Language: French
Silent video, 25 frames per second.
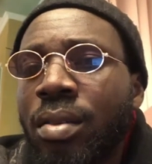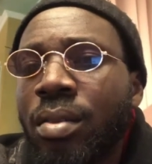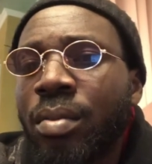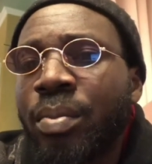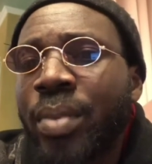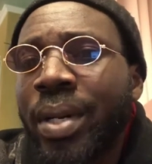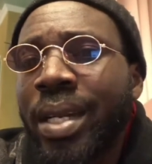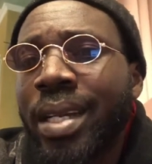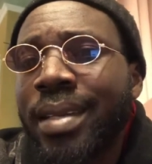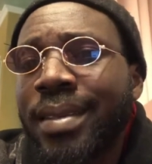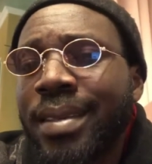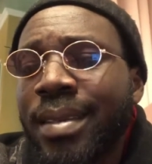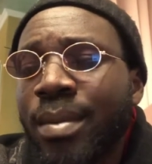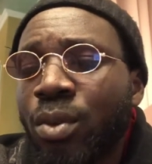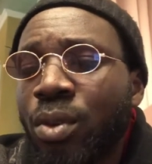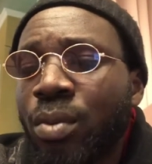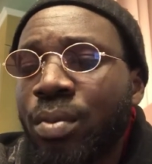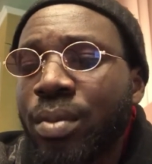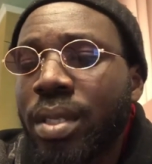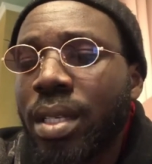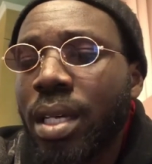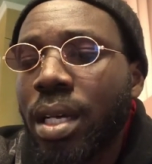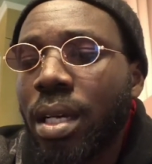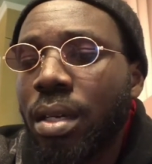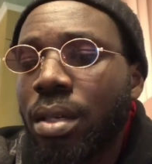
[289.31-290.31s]
par exemple, comme
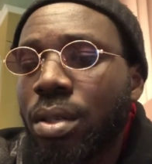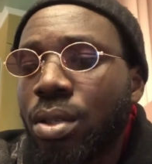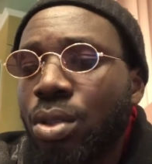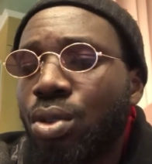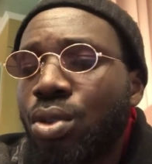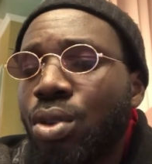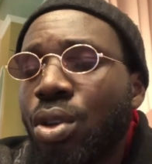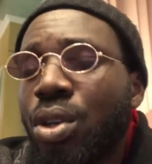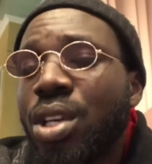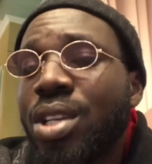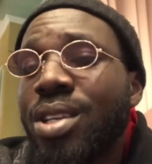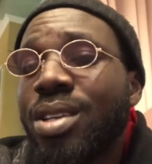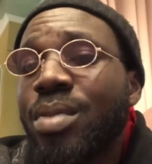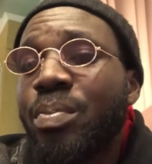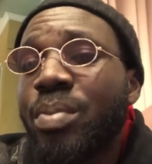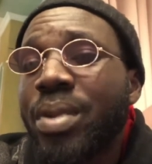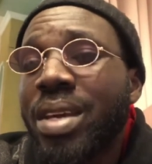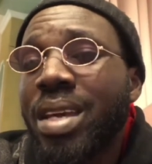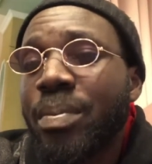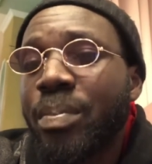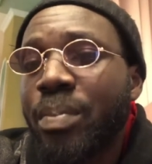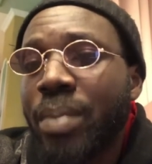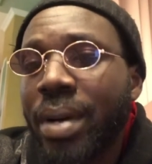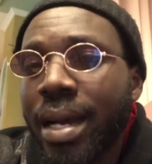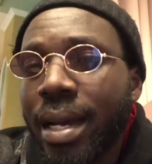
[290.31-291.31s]
ça, ceux qui ne
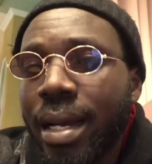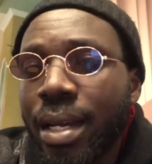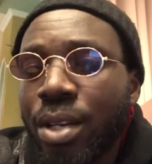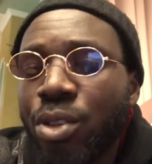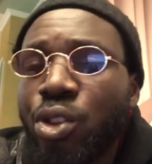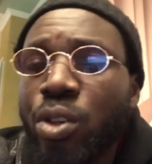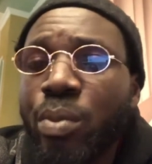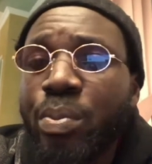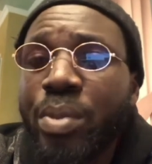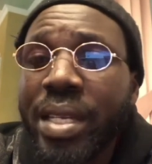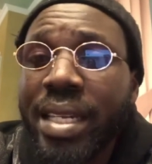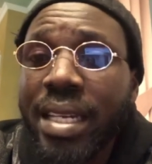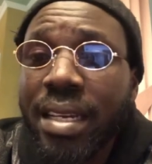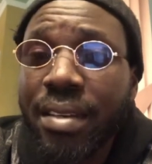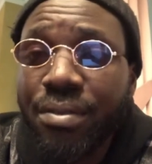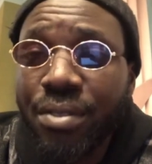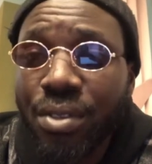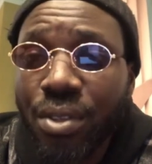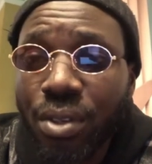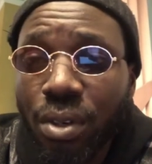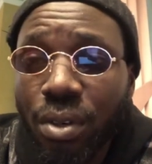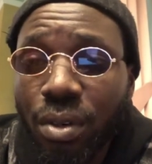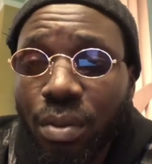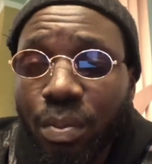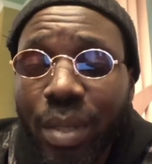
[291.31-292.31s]
payaient pas du billet
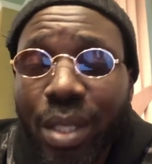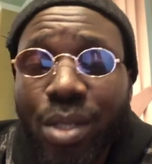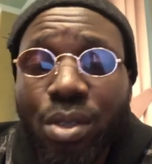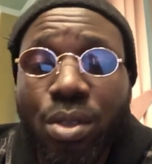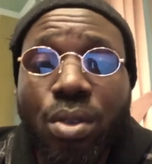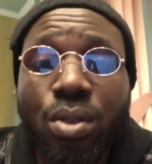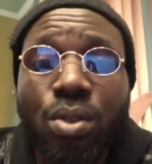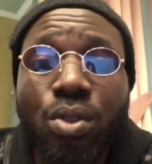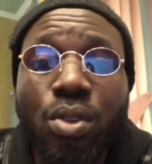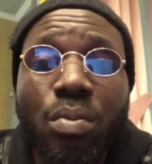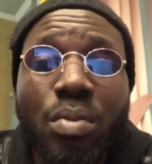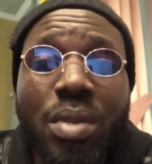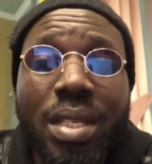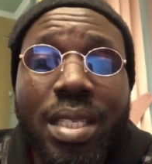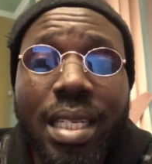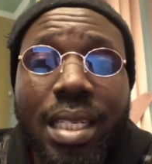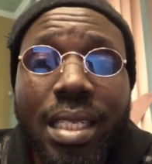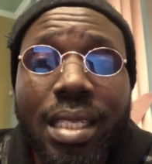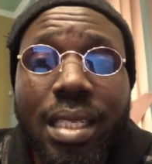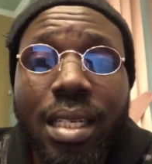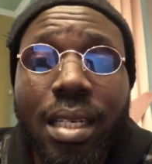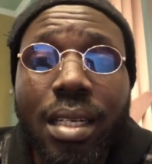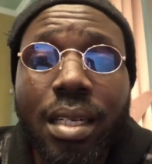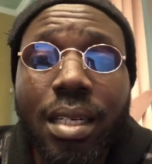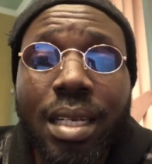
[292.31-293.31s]
d'avion, parce que ce
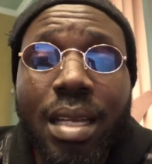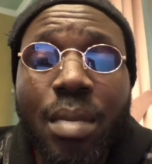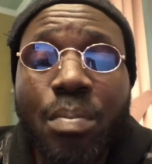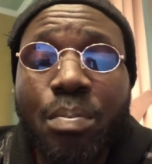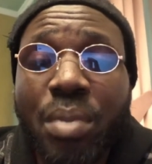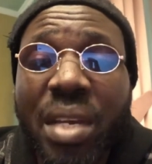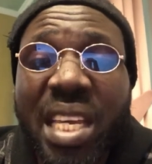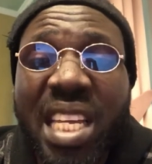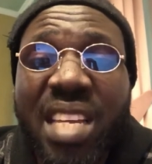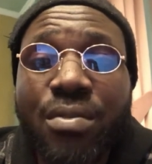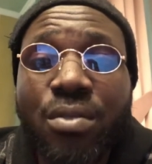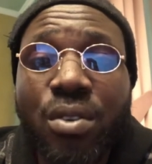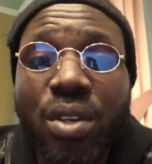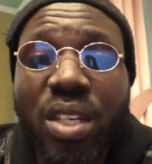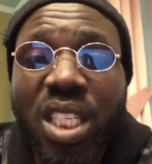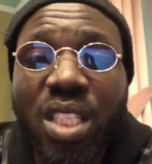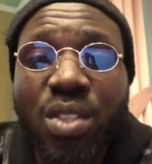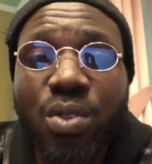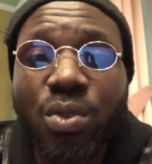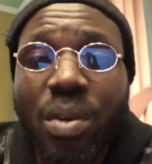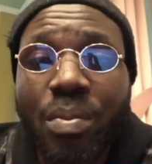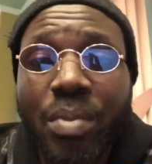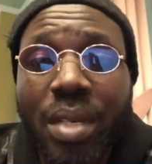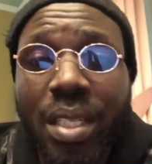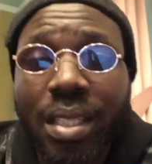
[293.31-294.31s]
message-là, les pays qui vont
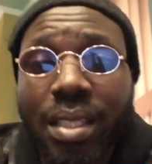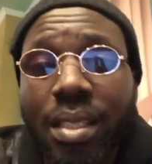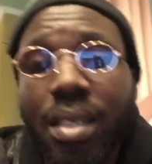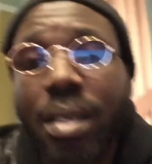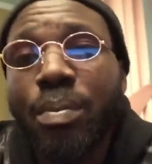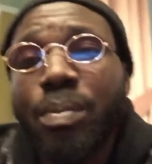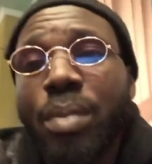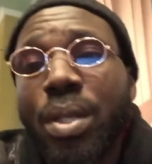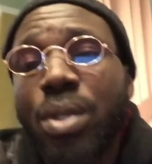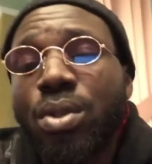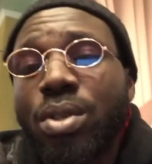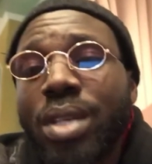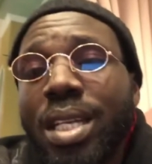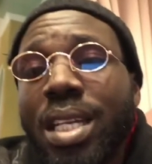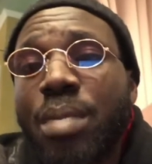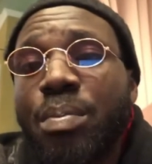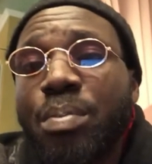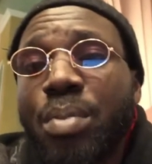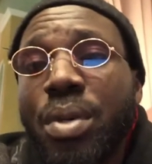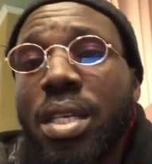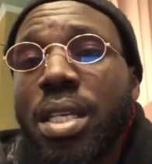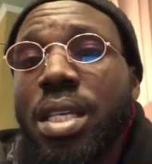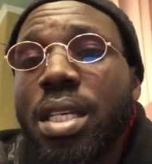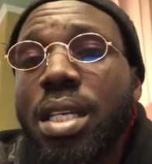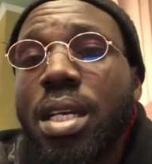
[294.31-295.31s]
recevoir maintenant, parce qu'il y a des
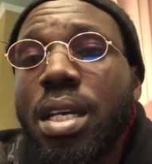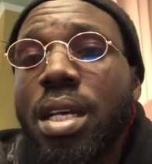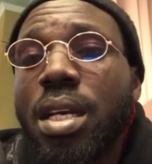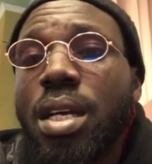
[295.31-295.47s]
pays